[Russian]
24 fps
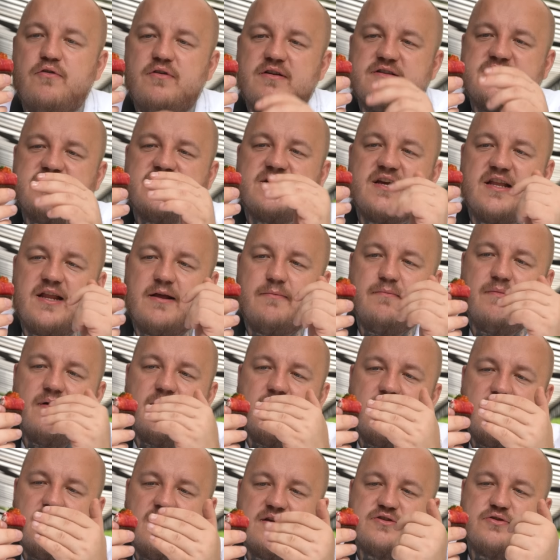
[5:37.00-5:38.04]
У нас здесь крем,
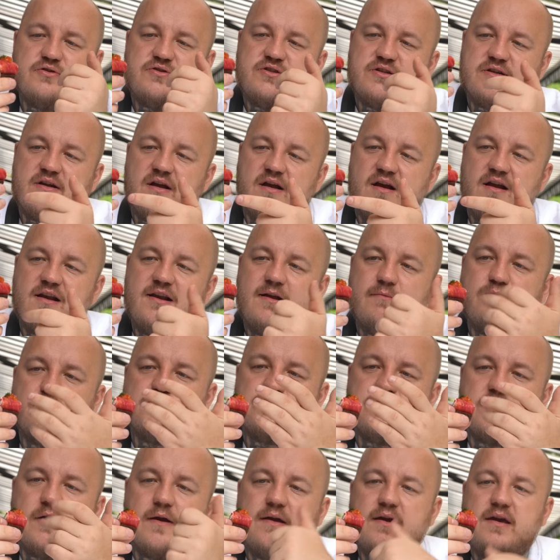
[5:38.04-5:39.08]
лососик,
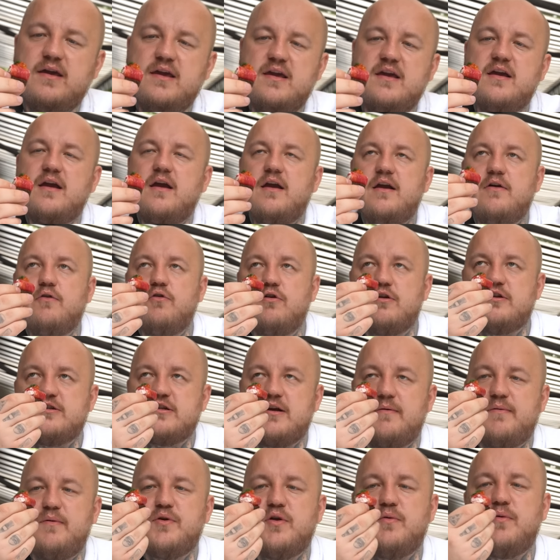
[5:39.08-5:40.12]
хлебушек и, и, и
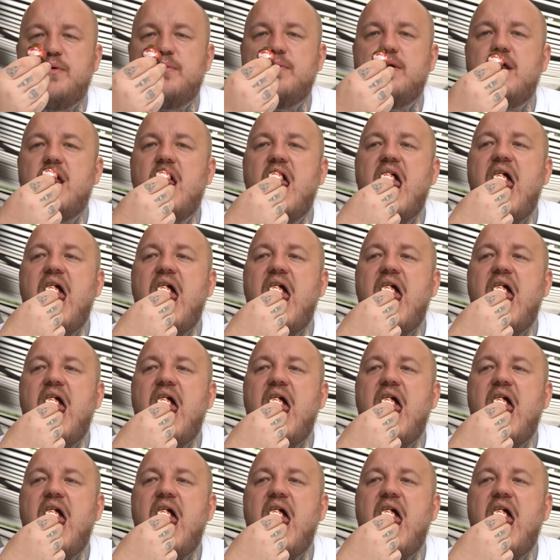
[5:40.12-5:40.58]
корочка. Попробуем.